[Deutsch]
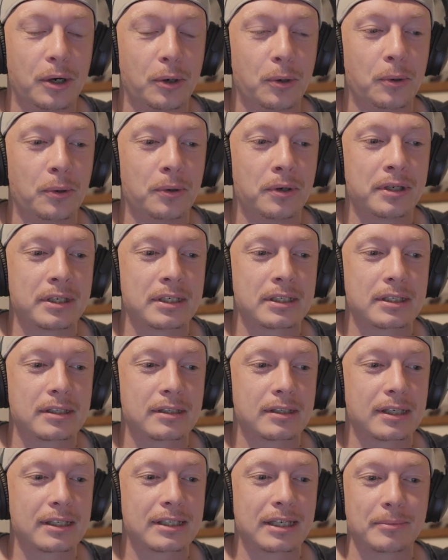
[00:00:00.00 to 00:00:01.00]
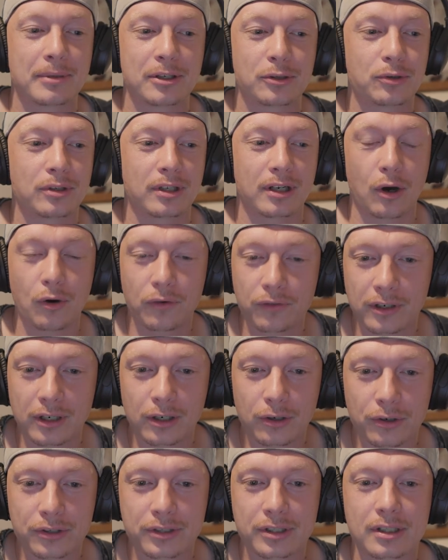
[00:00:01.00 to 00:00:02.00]
Und das haben natürlich dann auch
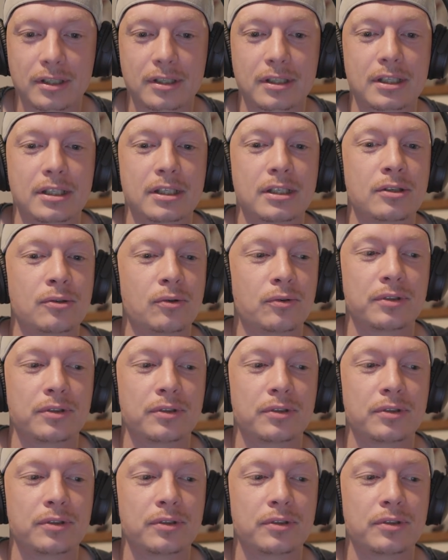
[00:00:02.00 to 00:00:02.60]
viele Leute gesehen